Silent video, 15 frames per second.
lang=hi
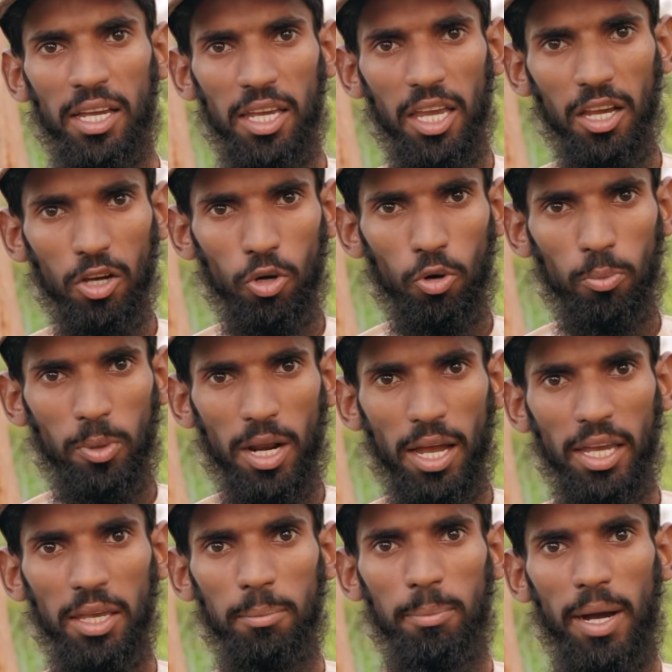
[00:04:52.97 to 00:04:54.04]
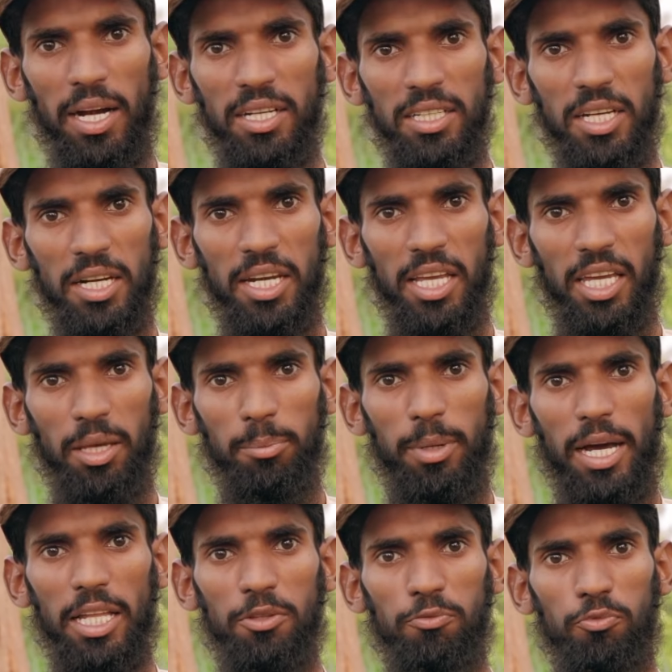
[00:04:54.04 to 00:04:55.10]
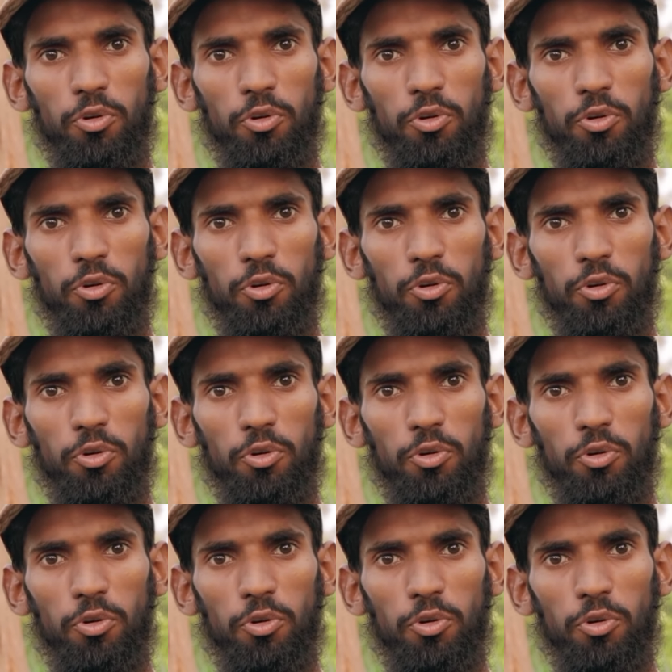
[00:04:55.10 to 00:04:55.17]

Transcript: किंग कोबरा की बाइट करने के बाद